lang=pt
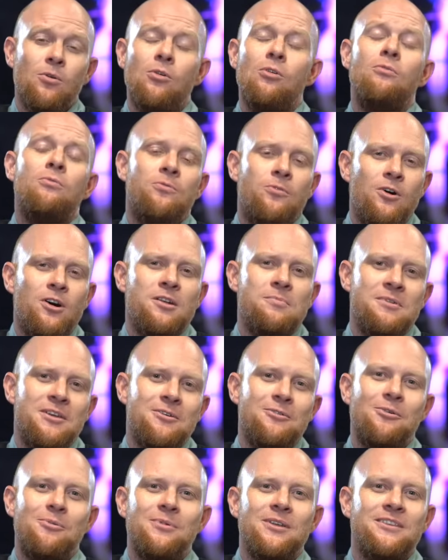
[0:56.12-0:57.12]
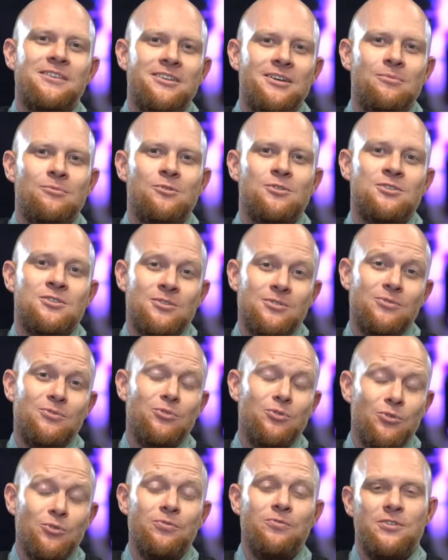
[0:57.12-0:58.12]
conforme comentamos
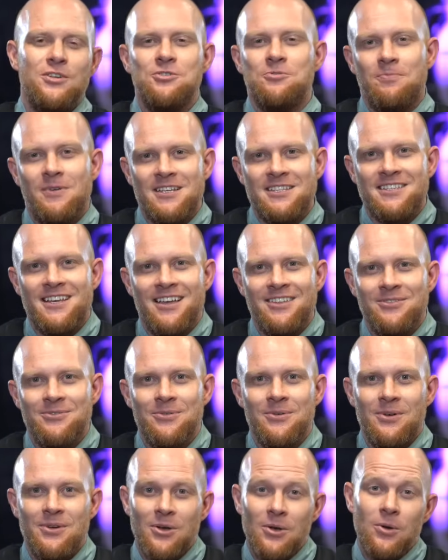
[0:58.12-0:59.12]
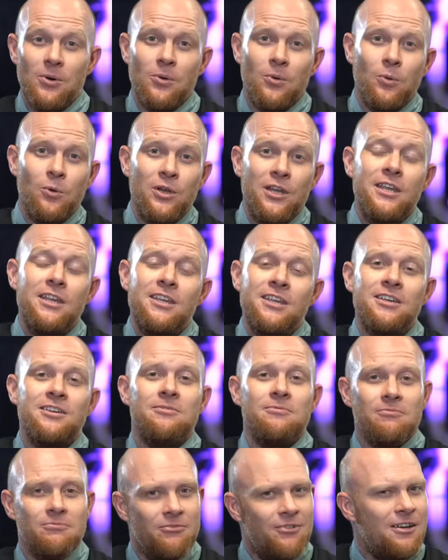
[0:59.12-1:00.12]
no vídeo passado. O
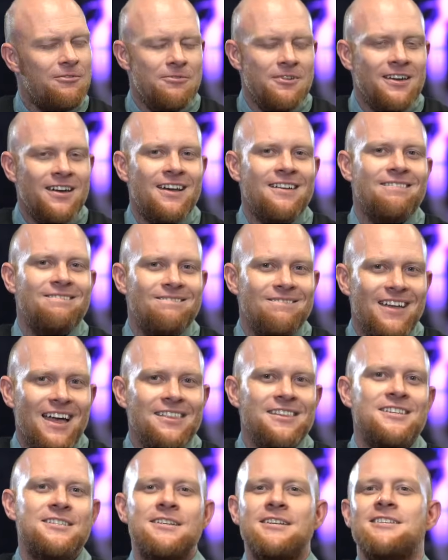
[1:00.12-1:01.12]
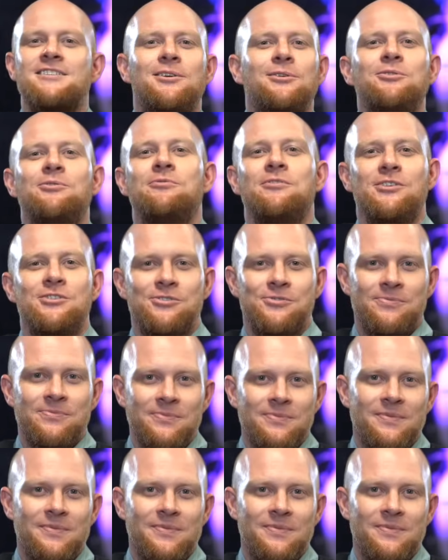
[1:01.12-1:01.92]
link vai ficar na descrição do vídeo.